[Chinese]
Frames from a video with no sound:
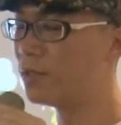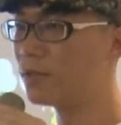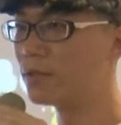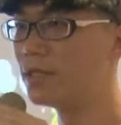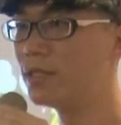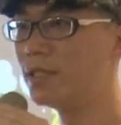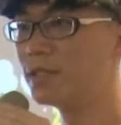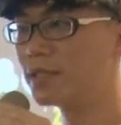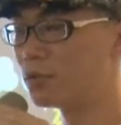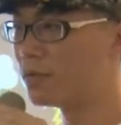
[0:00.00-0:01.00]
以用
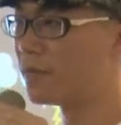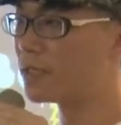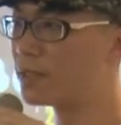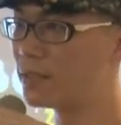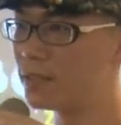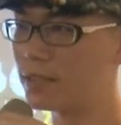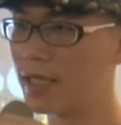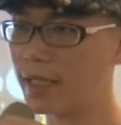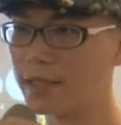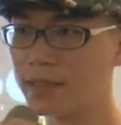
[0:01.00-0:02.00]
哲学方式
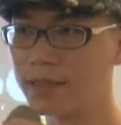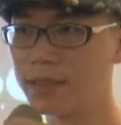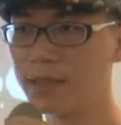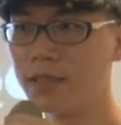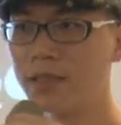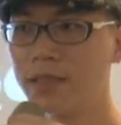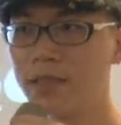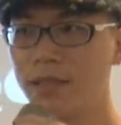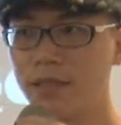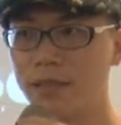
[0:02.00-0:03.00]
来跟
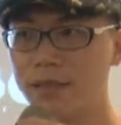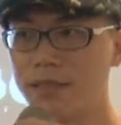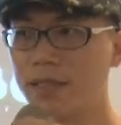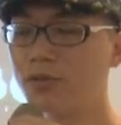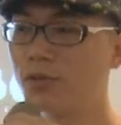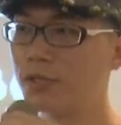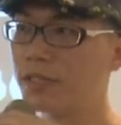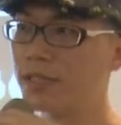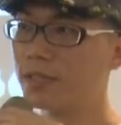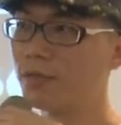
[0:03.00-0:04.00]
呃哲学
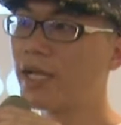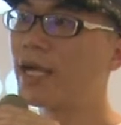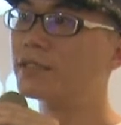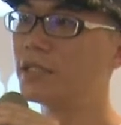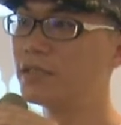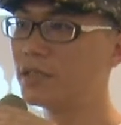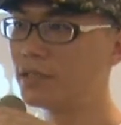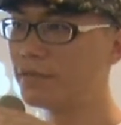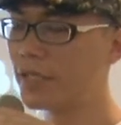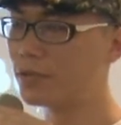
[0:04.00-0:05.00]
的外行人
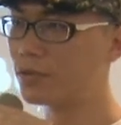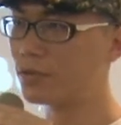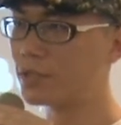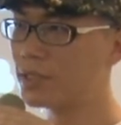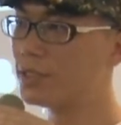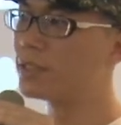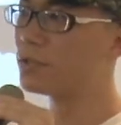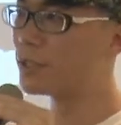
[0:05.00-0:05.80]
示范说，其实哲